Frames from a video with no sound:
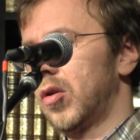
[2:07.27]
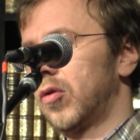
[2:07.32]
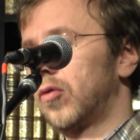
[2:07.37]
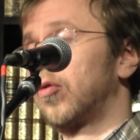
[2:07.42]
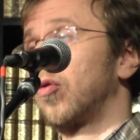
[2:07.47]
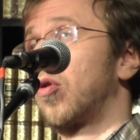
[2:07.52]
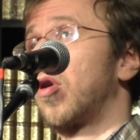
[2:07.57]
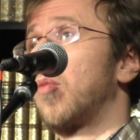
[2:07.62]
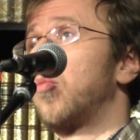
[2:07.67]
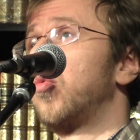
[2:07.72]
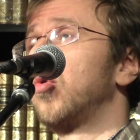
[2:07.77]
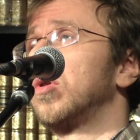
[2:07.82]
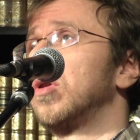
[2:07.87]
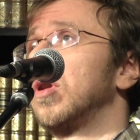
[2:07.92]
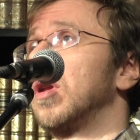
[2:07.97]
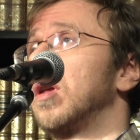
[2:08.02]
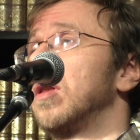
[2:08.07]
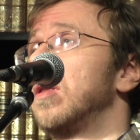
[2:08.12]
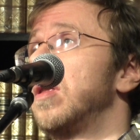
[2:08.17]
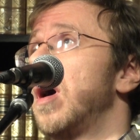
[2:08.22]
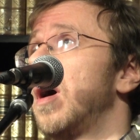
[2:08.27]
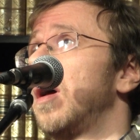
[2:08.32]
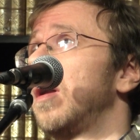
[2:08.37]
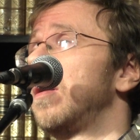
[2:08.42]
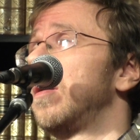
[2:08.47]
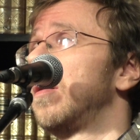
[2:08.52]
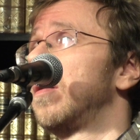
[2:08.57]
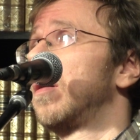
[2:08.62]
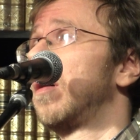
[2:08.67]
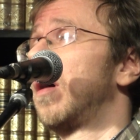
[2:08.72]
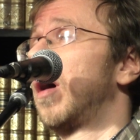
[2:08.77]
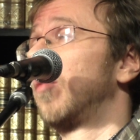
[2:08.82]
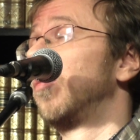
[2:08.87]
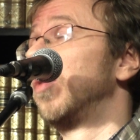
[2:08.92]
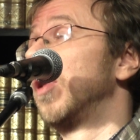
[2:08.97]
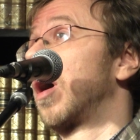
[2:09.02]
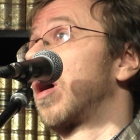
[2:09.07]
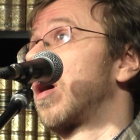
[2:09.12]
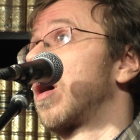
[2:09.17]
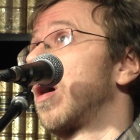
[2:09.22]
сухопутная даль,
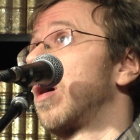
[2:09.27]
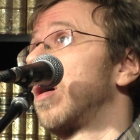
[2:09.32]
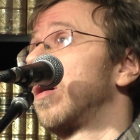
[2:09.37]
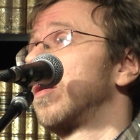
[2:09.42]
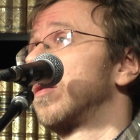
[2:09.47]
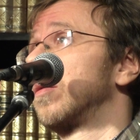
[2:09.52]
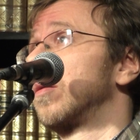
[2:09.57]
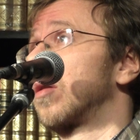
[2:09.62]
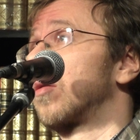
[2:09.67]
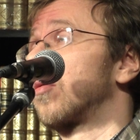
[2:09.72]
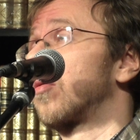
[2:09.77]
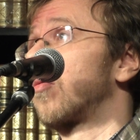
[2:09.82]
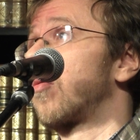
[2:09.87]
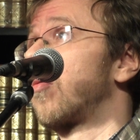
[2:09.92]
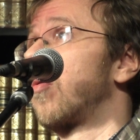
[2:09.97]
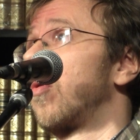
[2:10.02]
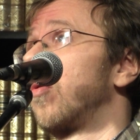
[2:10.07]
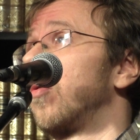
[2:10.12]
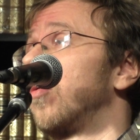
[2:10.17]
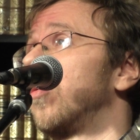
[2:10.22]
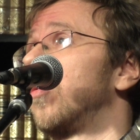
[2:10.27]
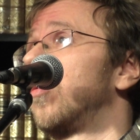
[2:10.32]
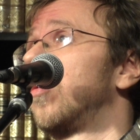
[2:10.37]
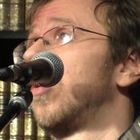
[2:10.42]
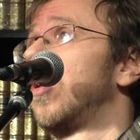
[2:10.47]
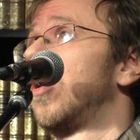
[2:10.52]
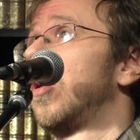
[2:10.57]
облака над рукою.